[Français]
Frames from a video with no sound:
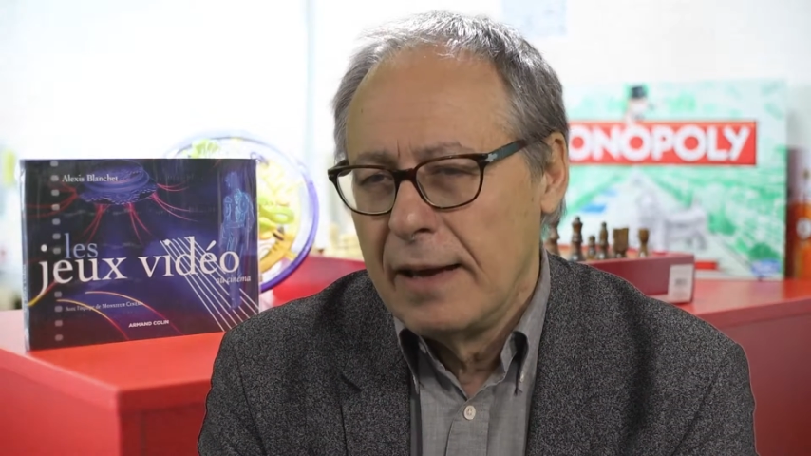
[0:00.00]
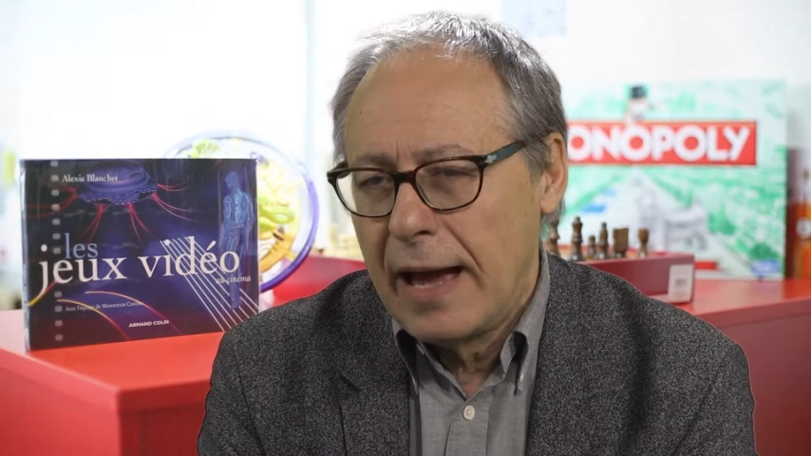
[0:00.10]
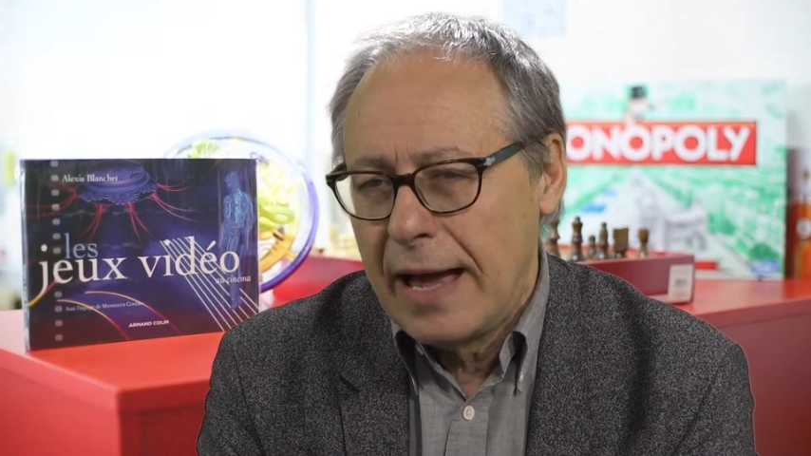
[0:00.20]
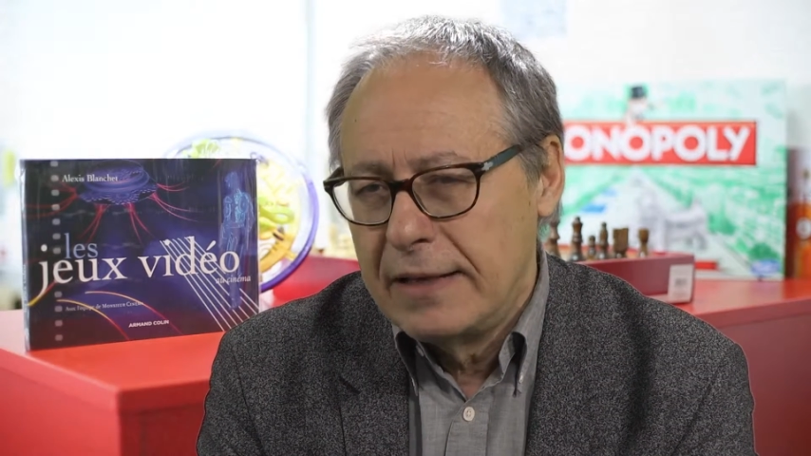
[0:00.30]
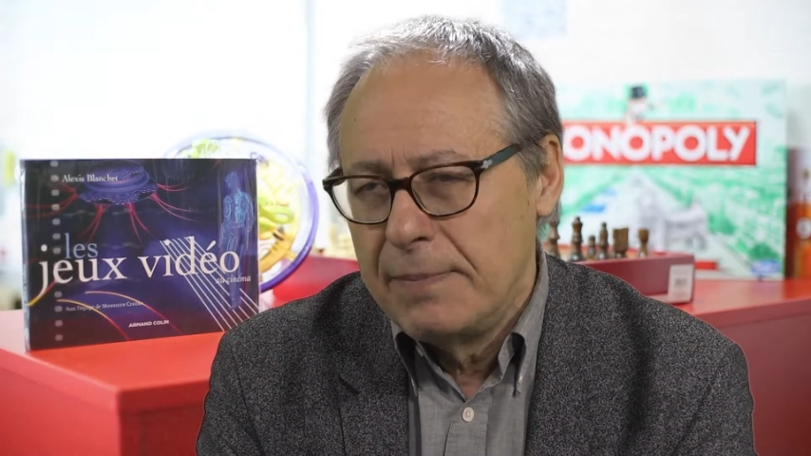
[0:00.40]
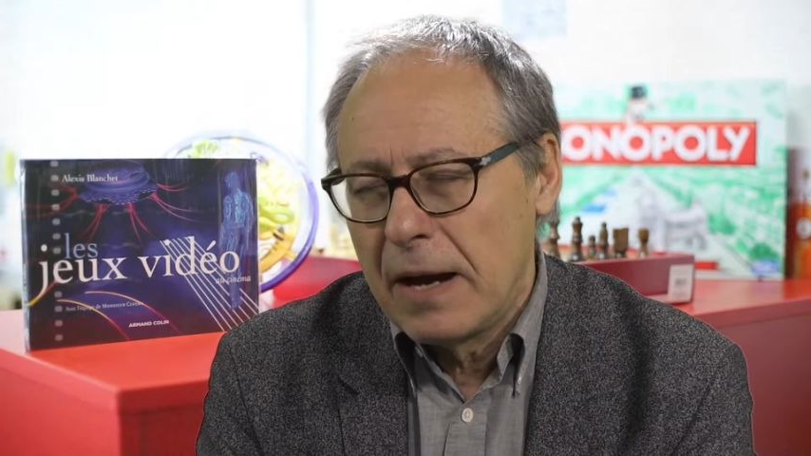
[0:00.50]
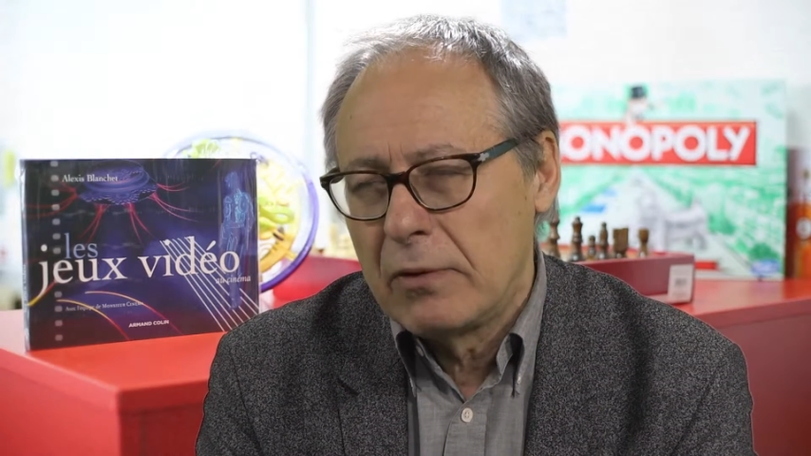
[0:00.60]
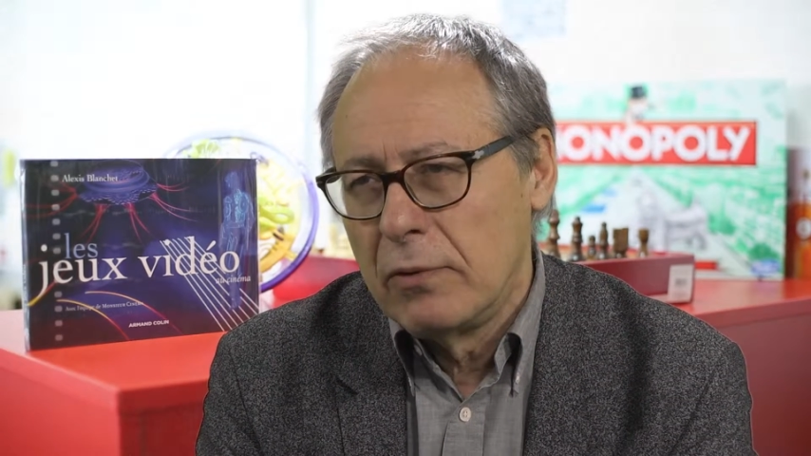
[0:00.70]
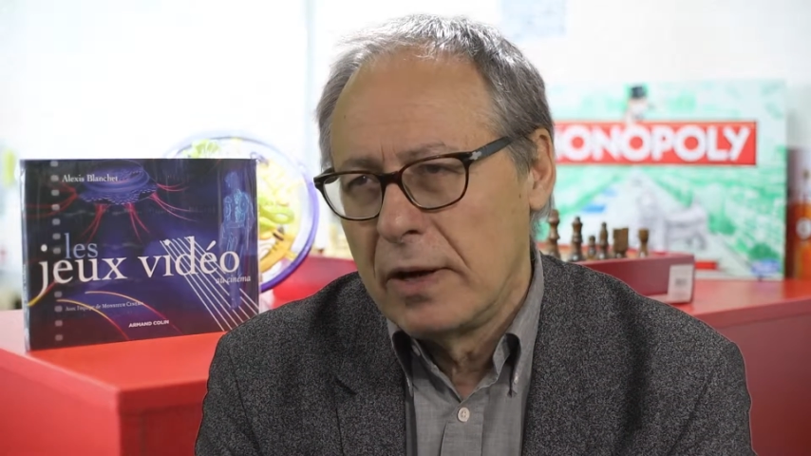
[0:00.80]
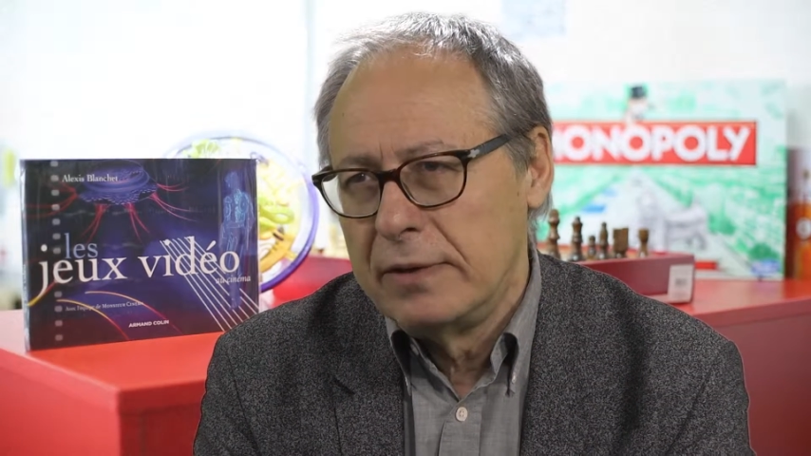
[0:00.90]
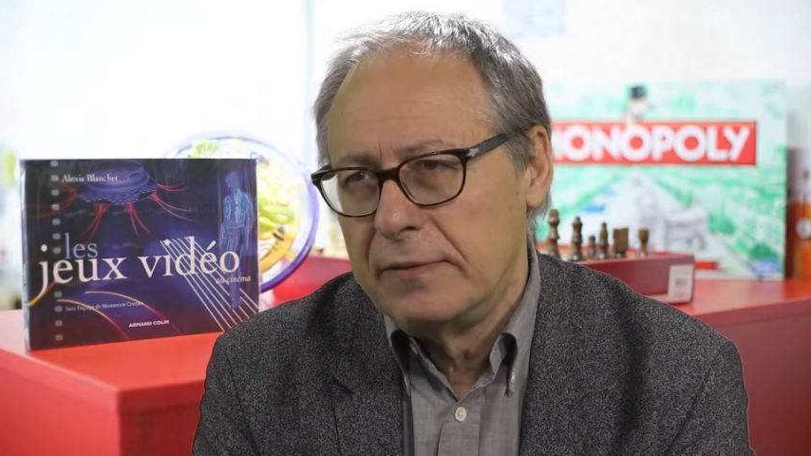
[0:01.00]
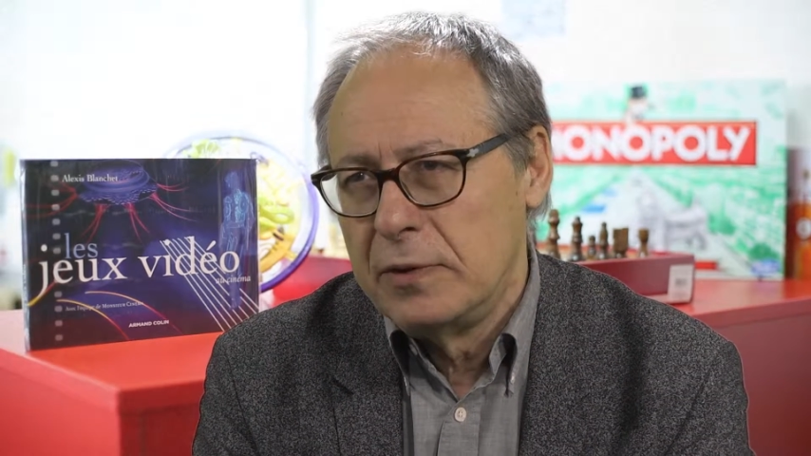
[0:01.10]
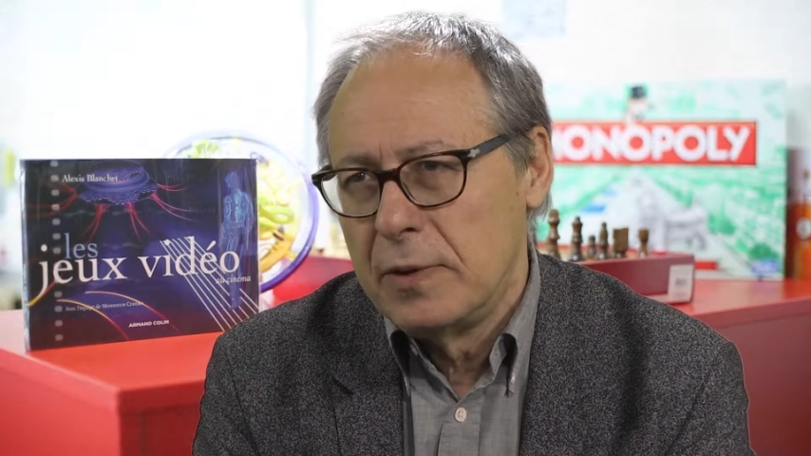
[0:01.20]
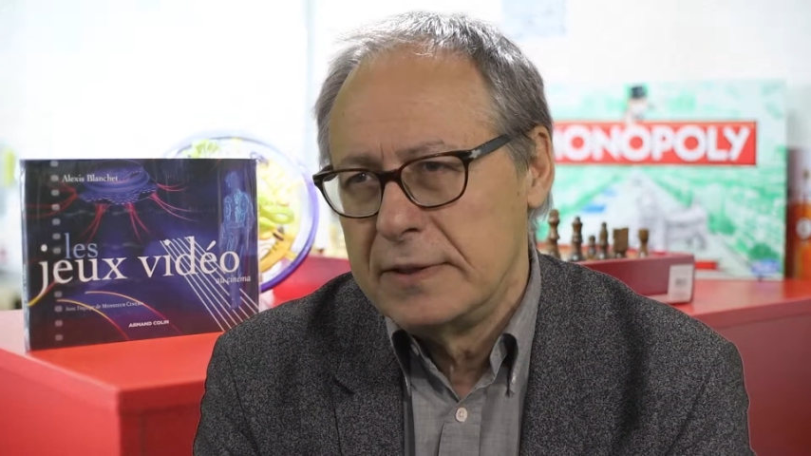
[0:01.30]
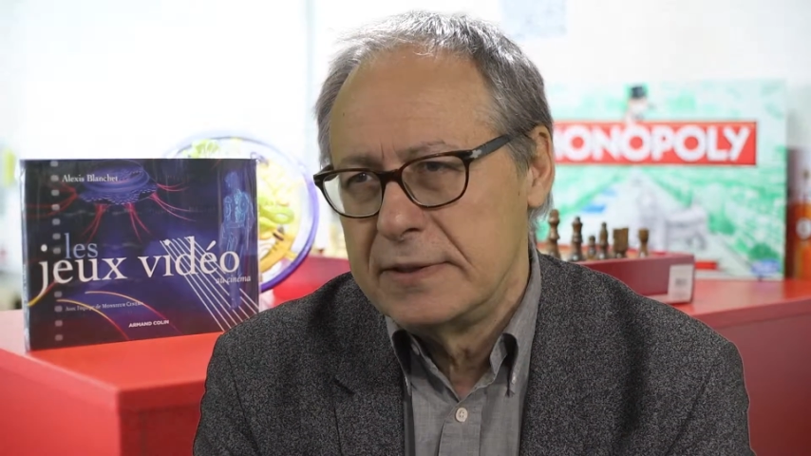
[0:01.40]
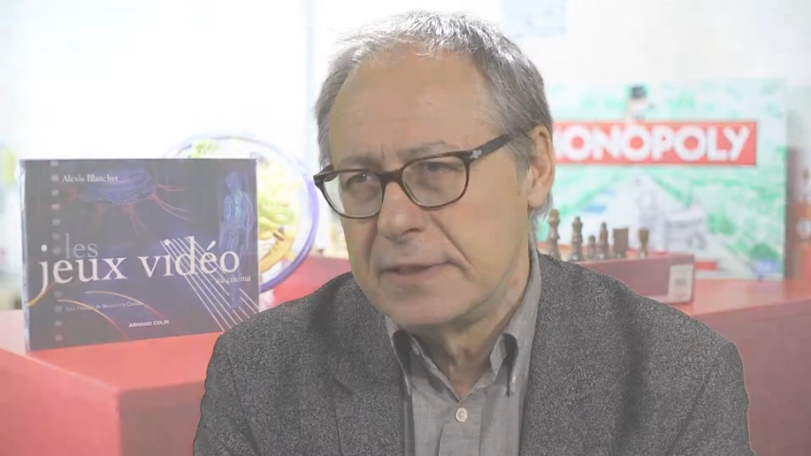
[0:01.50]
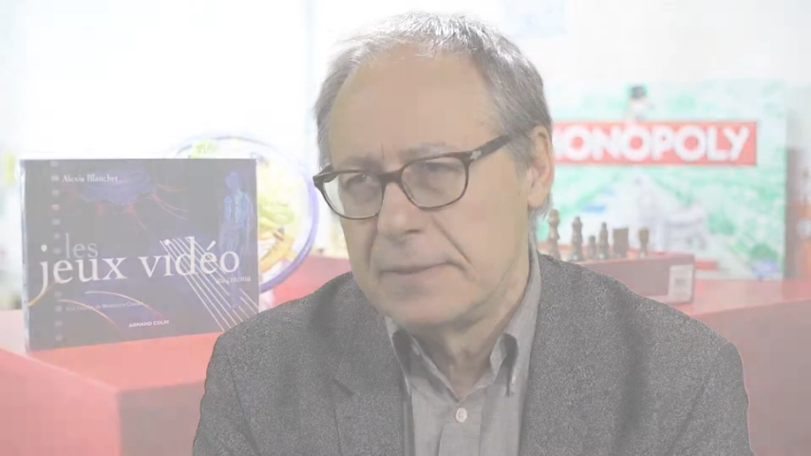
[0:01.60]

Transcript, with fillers: à des parcours individualisés.